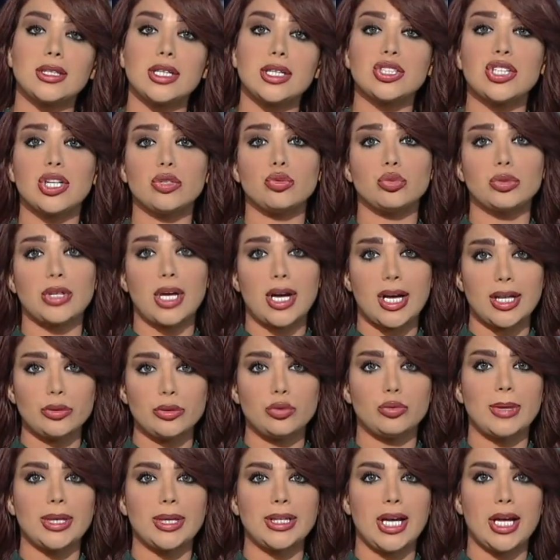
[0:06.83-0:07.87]
تشهد
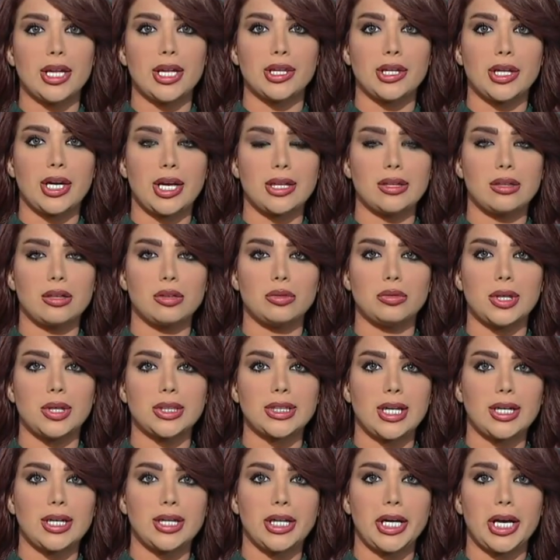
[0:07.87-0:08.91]
تقدما حذرا
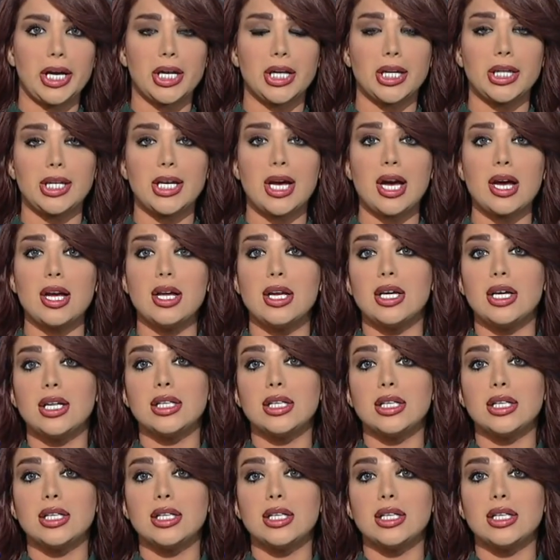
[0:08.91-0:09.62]
للقوات العراقية